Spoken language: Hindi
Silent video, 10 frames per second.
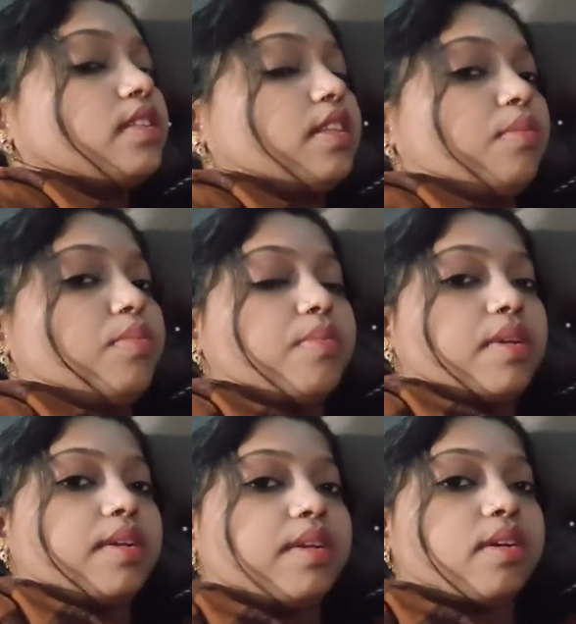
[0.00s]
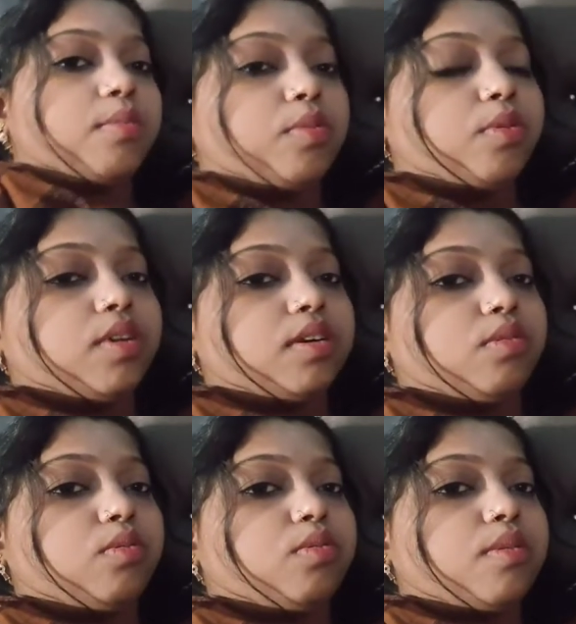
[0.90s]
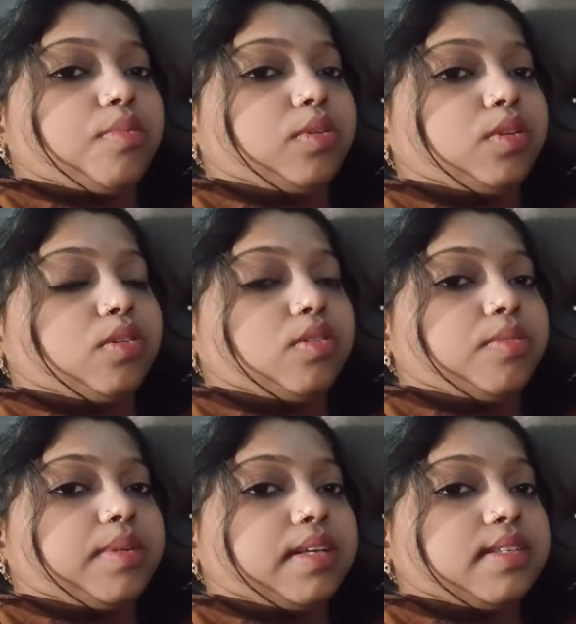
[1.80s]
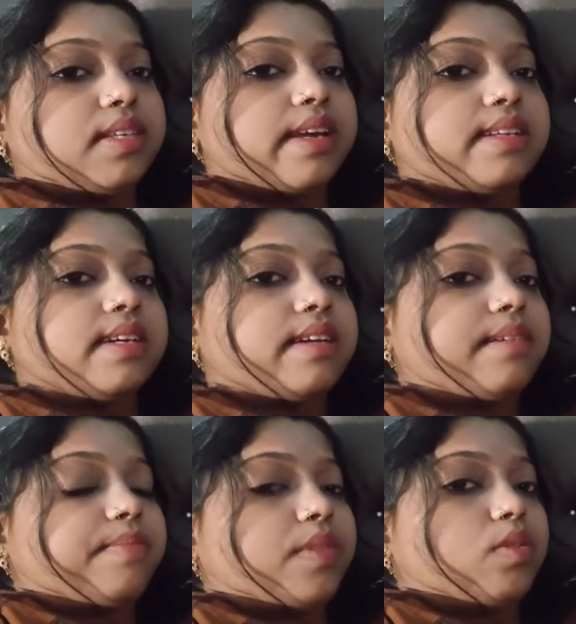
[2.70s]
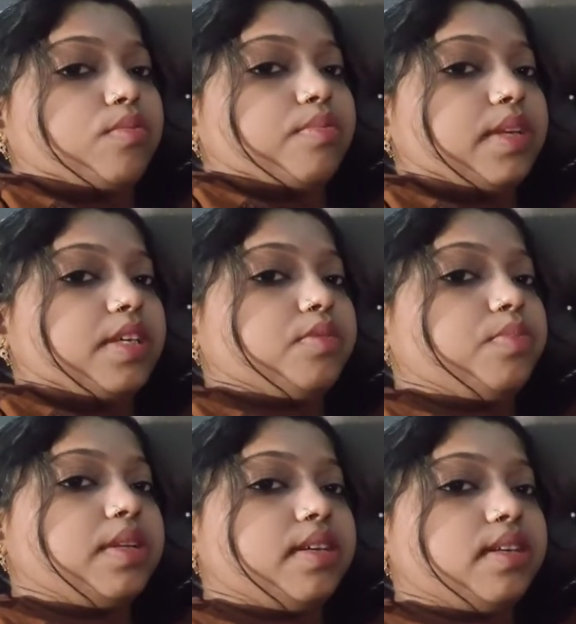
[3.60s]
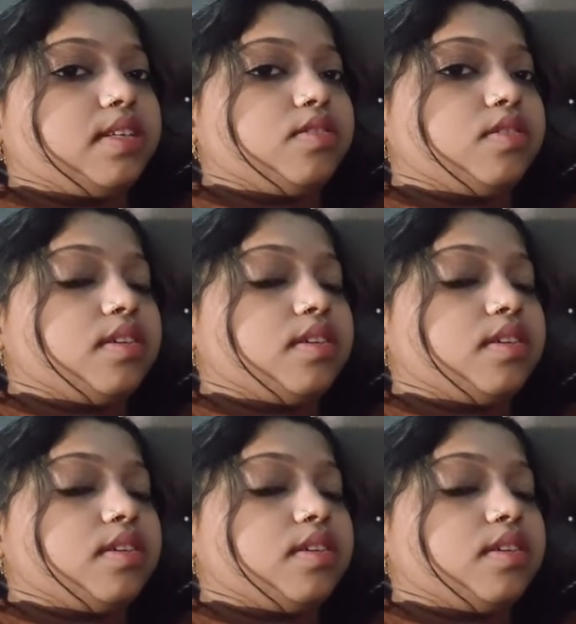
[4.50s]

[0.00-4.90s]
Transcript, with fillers: जब भी मैं अपलोड करूँ आप लोग तक तो नोटिफिकेशन आ जाए तो प्लीज़ प्लीज़